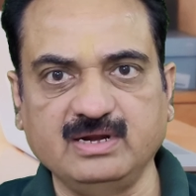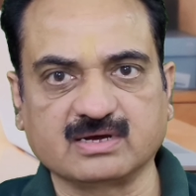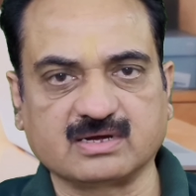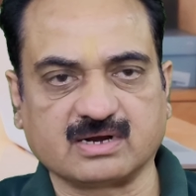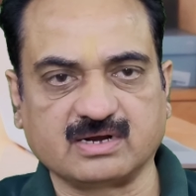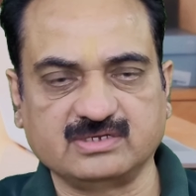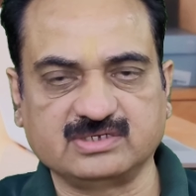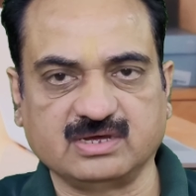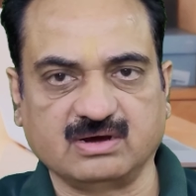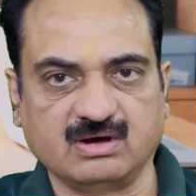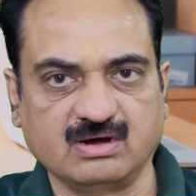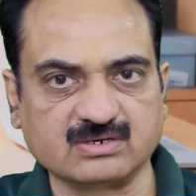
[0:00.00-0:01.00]
न करने से
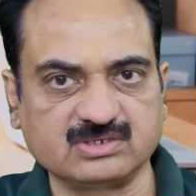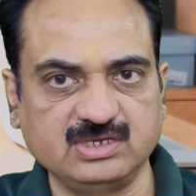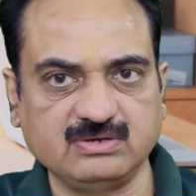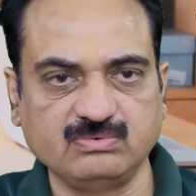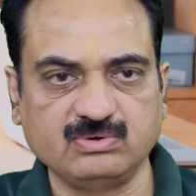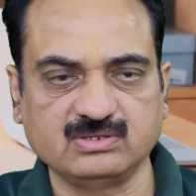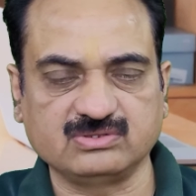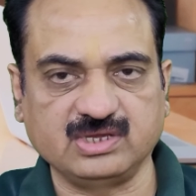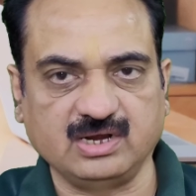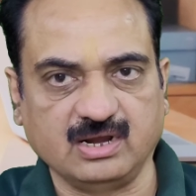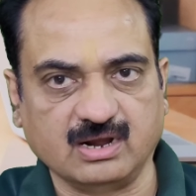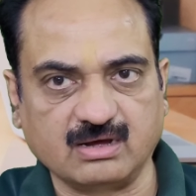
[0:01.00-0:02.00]
आर्थिक उन्नति
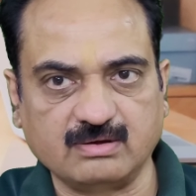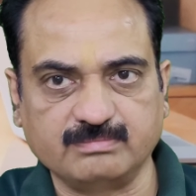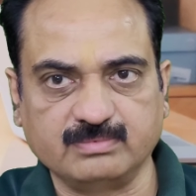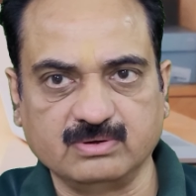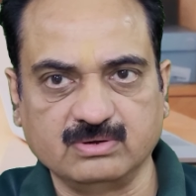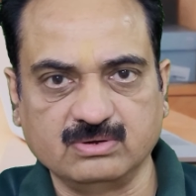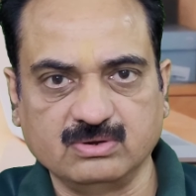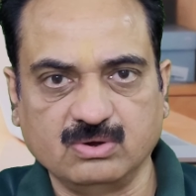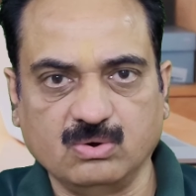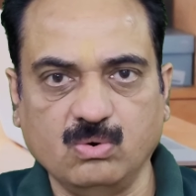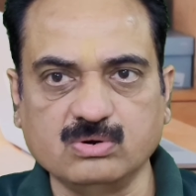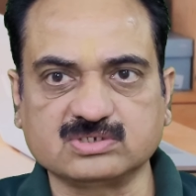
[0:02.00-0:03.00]

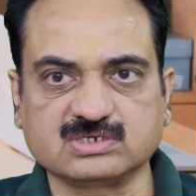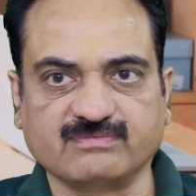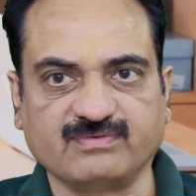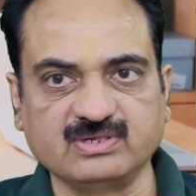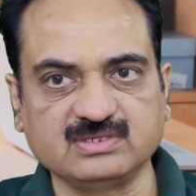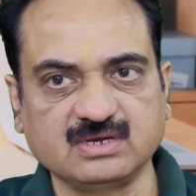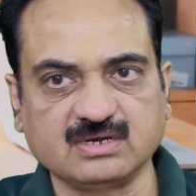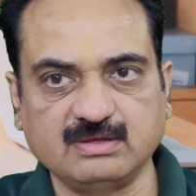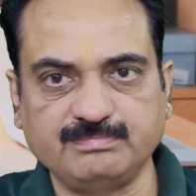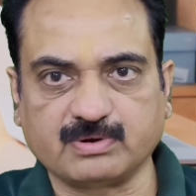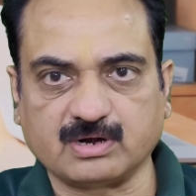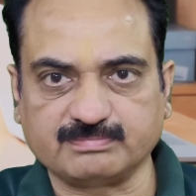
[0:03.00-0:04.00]
लाभ और सफलता की
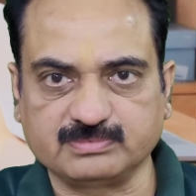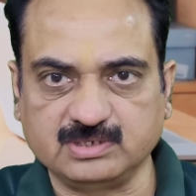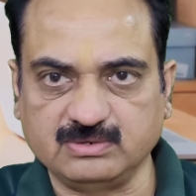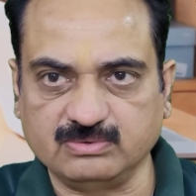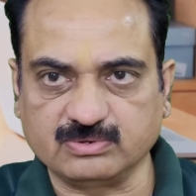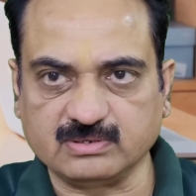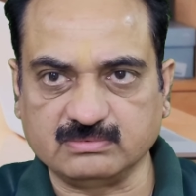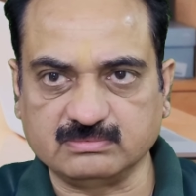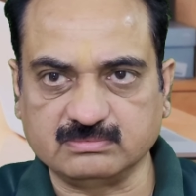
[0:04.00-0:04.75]
प्राप्ति होगी